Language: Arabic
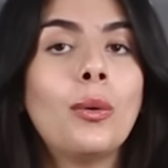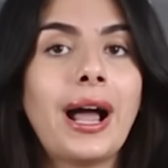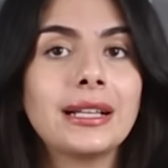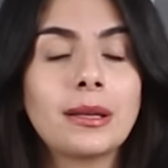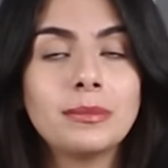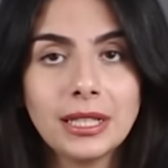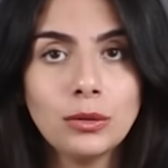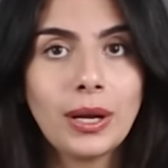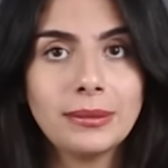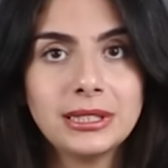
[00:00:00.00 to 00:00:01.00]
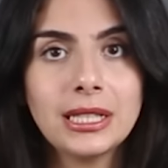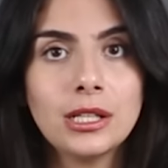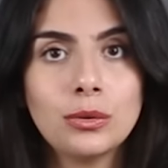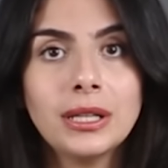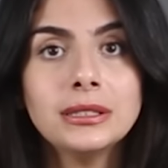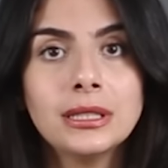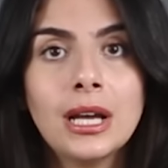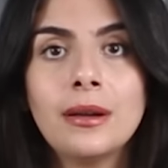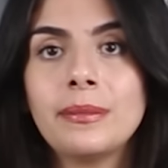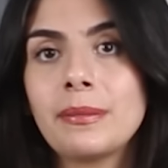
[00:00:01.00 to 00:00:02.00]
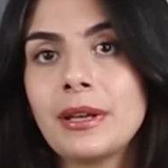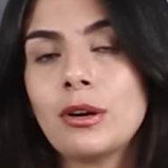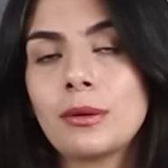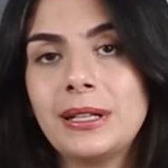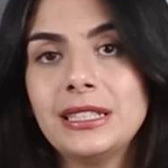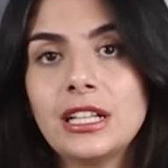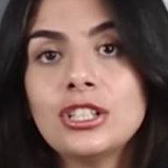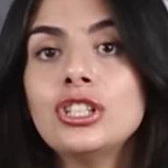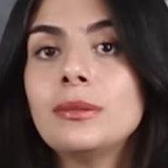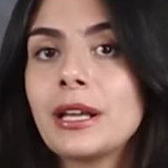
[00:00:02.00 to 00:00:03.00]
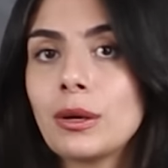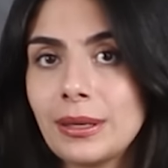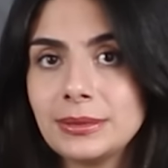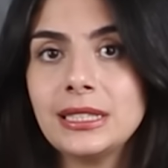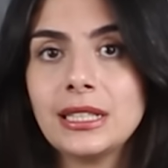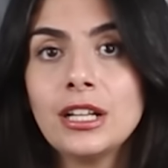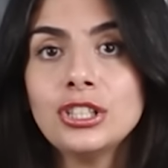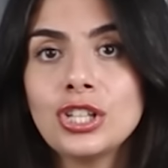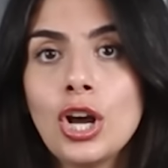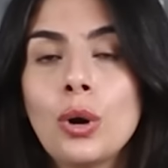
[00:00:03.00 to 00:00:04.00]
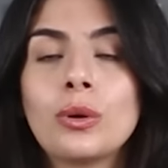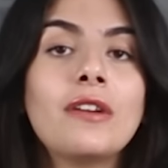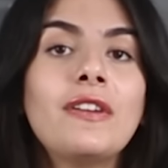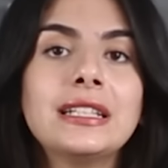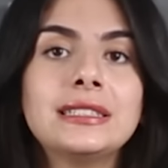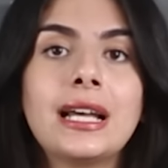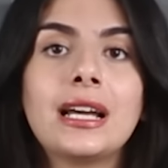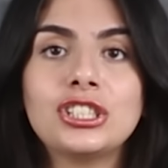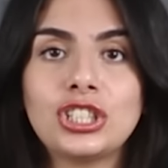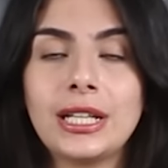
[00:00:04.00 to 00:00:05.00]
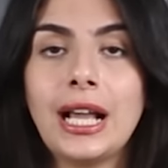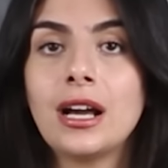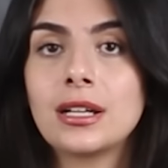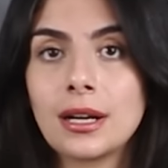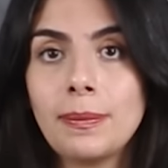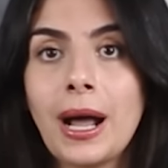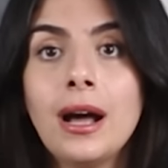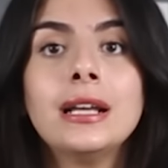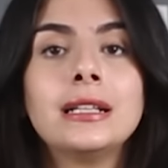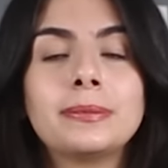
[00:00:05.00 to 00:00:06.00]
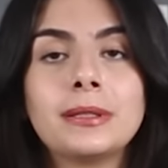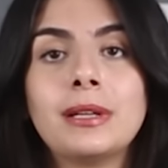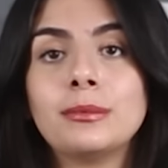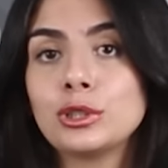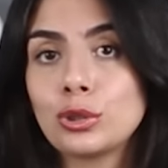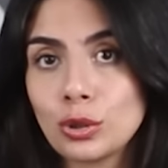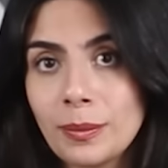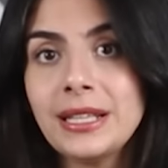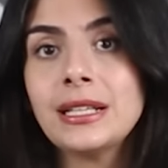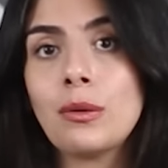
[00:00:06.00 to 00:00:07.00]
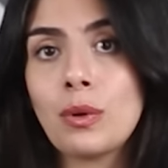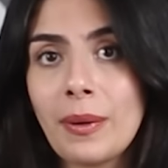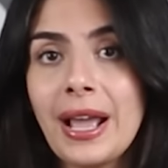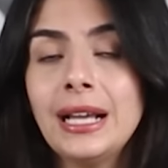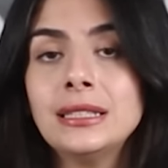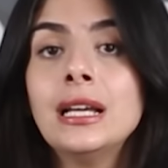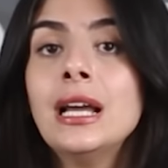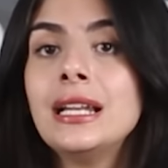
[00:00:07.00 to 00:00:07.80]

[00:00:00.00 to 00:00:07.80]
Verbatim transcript: وحتى 250 كيلو وات من 140 قرش ل 150 قرش ورفعت سعر الشريحه الرابعه اللي بتبدا من 601